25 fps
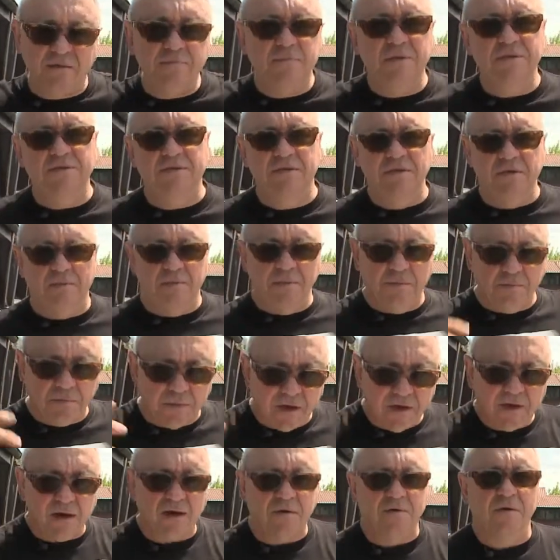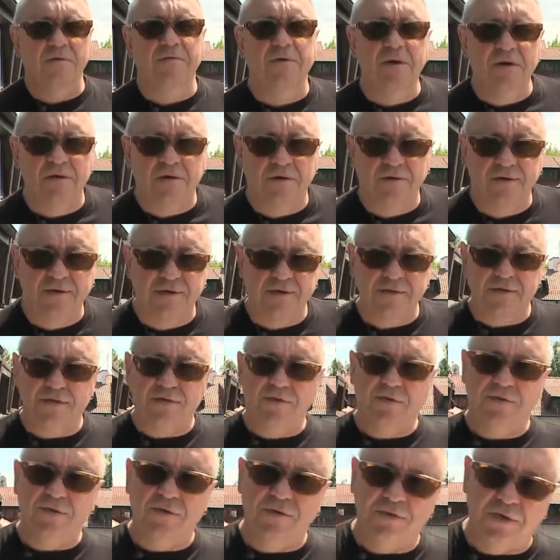między innymi my jako Wielka Orkiestra
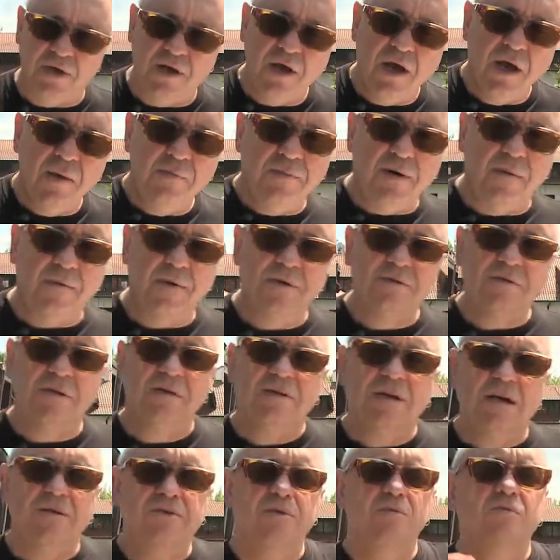Świątecznej Pomocy i także